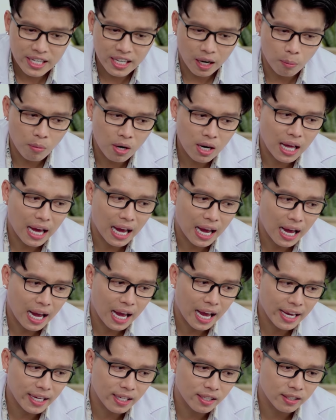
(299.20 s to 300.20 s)
hy vọng á là
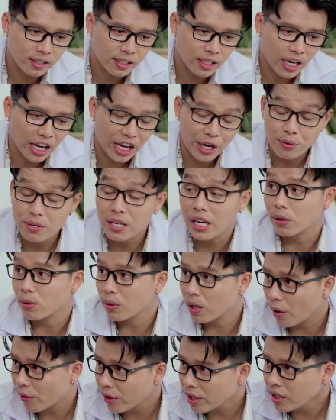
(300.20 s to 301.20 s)
hai người à, hiểu gì
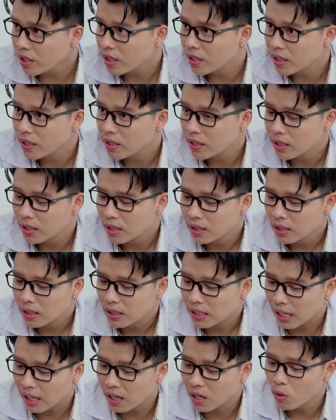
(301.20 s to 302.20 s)
tôi nói
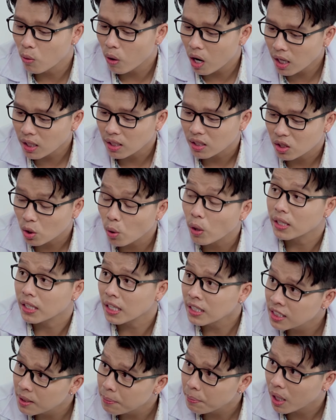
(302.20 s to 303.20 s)
dạ đừng quên tôi là
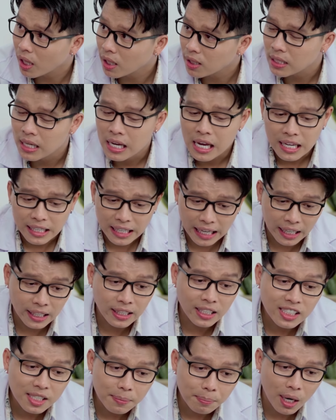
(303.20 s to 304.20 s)
tính shipper dạ giới
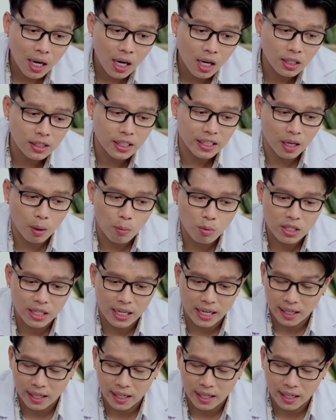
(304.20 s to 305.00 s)
tính shipper thì không có gì